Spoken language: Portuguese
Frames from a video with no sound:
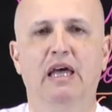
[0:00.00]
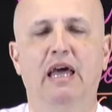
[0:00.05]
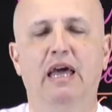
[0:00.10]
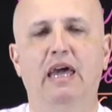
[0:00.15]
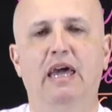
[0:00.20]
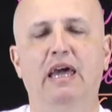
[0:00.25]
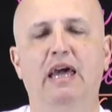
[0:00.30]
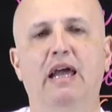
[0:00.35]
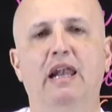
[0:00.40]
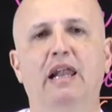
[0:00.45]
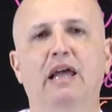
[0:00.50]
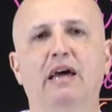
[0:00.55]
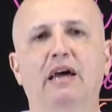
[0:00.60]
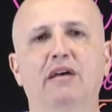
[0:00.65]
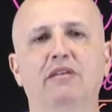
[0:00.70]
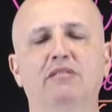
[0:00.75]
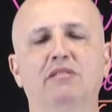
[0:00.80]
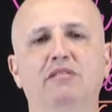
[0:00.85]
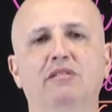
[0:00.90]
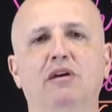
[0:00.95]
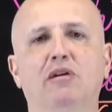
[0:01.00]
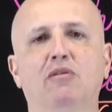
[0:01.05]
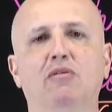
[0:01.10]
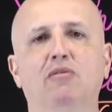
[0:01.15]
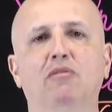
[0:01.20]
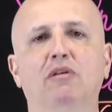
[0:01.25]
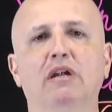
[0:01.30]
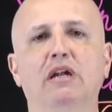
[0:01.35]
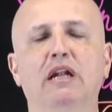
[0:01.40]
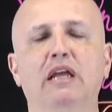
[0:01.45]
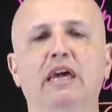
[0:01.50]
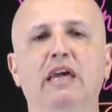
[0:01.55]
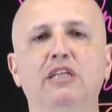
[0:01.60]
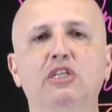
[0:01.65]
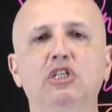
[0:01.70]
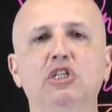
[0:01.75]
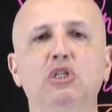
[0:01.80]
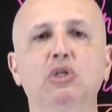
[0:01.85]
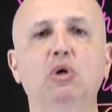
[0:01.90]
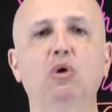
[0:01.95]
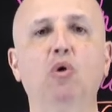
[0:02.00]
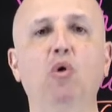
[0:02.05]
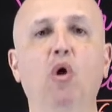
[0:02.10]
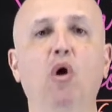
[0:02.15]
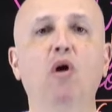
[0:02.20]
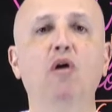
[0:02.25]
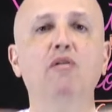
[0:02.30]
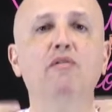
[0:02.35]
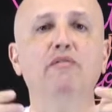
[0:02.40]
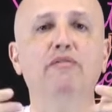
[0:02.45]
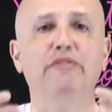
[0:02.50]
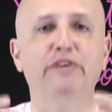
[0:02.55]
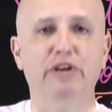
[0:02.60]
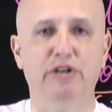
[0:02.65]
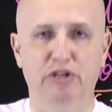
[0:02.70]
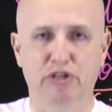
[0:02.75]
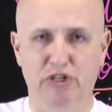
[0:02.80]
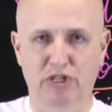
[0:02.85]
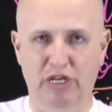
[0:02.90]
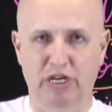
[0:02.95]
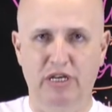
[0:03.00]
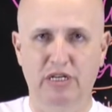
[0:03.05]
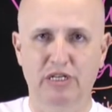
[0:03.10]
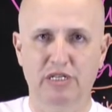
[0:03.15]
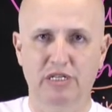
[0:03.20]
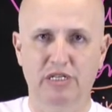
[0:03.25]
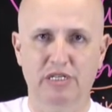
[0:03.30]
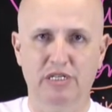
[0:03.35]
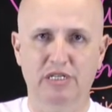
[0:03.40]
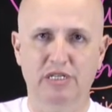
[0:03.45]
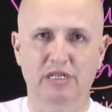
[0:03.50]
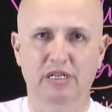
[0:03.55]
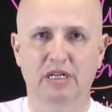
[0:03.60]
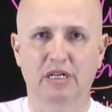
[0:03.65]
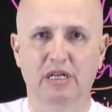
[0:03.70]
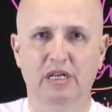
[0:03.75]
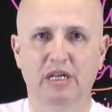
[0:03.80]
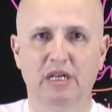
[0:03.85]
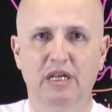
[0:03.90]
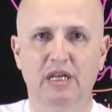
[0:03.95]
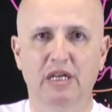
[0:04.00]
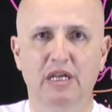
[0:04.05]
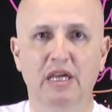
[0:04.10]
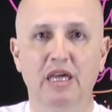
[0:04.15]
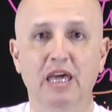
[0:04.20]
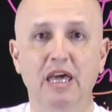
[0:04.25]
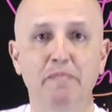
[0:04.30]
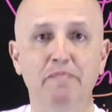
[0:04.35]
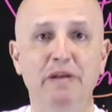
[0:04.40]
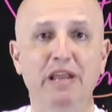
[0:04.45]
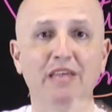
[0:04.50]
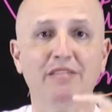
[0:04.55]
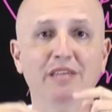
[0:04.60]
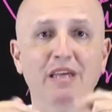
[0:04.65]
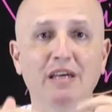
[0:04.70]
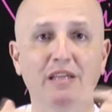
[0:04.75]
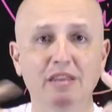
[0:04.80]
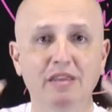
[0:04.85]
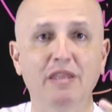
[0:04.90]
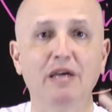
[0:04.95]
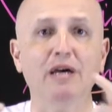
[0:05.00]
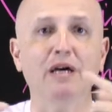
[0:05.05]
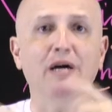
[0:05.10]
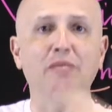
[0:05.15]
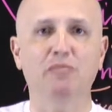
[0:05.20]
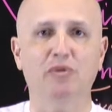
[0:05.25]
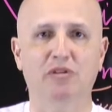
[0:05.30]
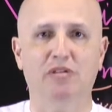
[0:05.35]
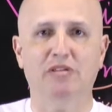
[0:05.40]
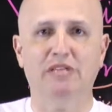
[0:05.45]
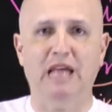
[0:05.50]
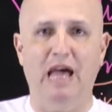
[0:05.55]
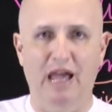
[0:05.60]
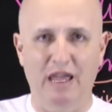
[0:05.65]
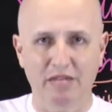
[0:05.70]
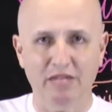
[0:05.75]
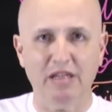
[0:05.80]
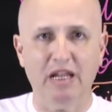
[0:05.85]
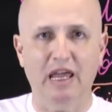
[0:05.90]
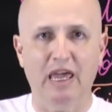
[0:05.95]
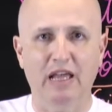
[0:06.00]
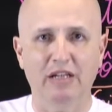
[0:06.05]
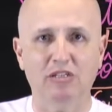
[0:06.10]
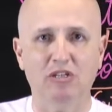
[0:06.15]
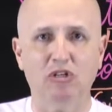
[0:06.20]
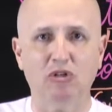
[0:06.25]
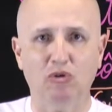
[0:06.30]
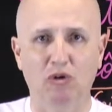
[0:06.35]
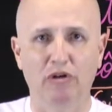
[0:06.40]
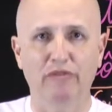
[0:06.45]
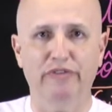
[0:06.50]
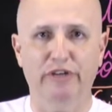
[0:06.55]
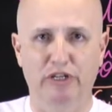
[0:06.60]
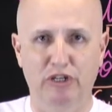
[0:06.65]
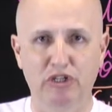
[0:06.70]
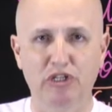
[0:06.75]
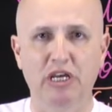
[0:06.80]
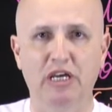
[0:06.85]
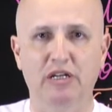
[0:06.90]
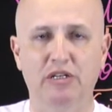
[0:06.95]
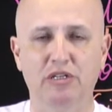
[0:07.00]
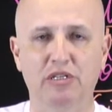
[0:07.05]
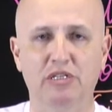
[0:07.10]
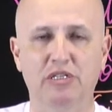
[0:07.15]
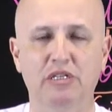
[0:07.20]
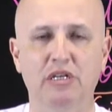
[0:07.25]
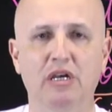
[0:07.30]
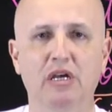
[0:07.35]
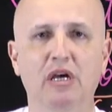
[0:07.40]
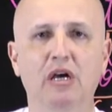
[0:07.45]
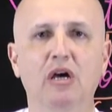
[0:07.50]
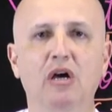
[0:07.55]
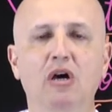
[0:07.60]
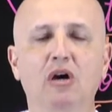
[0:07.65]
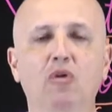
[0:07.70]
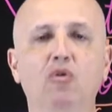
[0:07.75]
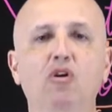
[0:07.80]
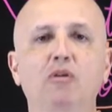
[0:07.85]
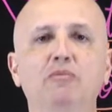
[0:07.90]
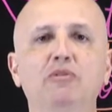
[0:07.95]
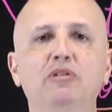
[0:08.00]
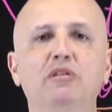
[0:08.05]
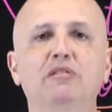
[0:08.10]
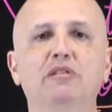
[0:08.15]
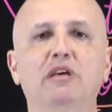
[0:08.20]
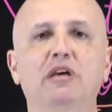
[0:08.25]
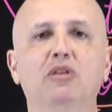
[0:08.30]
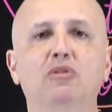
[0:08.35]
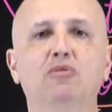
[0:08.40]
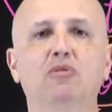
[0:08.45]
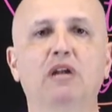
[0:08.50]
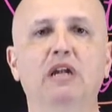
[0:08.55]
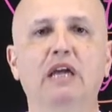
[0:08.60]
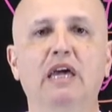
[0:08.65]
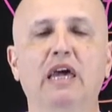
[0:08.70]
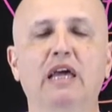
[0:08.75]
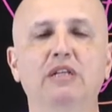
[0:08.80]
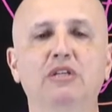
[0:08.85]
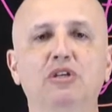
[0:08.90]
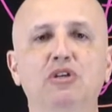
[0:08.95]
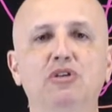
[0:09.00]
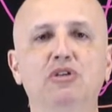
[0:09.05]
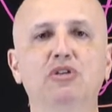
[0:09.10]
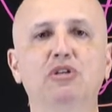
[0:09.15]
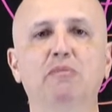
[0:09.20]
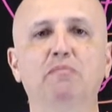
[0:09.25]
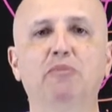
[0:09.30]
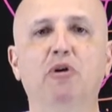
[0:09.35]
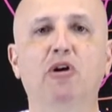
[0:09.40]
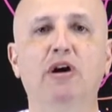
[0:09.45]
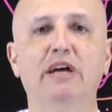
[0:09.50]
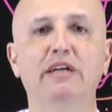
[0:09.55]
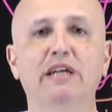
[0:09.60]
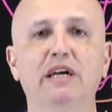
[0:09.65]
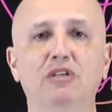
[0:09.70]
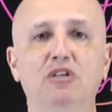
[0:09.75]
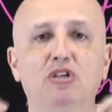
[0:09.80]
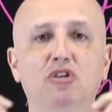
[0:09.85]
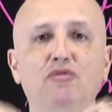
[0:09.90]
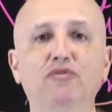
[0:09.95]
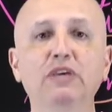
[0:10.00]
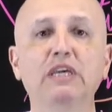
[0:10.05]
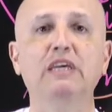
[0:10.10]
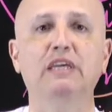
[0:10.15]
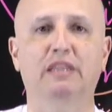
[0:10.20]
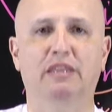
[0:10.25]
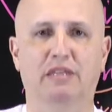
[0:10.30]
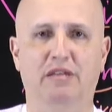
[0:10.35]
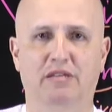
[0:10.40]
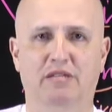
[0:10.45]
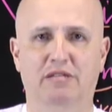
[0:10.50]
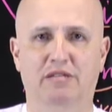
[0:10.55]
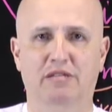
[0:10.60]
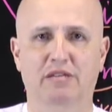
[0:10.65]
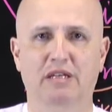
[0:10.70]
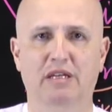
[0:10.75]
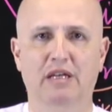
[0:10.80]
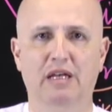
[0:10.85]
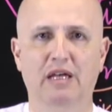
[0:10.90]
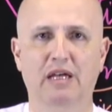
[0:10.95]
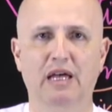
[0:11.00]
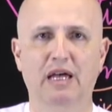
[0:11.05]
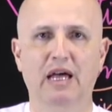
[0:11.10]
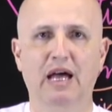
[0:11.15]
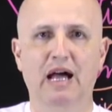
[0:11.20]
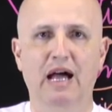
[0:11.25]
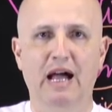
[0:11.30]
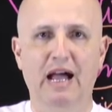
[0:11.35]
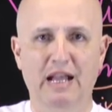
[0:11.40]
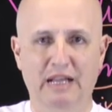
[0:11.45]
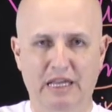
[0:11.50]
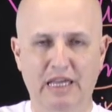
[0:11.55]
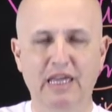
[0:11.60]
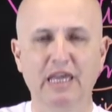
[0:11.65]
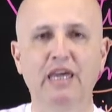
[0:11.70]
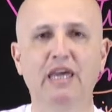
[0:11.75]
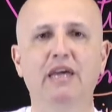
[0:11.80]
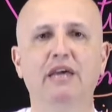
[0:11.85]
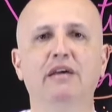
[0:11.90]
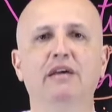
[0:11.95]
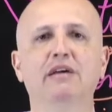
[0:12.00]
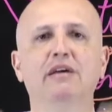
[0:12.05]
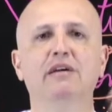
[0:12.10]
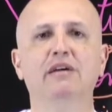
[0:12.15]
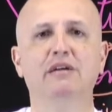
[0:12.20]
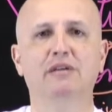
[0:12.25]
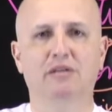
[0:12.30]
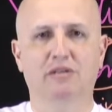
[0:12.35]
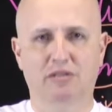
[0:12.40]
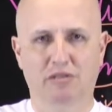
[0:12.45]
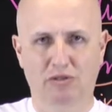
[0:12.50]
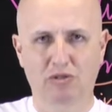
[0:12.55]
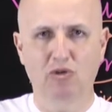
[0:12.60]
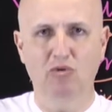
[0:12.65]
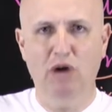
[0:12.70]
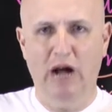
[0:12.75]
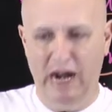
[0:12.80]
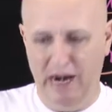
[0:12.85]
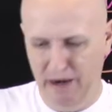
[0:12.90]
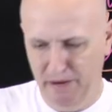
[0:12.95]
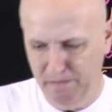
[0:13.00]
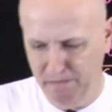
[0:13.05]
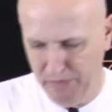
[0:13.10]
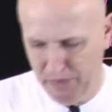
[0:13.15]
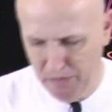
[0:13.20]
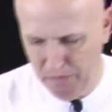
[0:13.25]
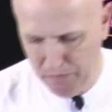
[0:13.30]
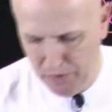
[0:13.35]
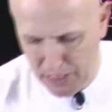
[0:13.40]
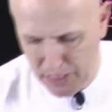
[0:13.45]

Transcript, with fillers: elas são lentes convergentes e representamos tais lentes convergentes como sendo lentes de bordas finas aqui no ar. Por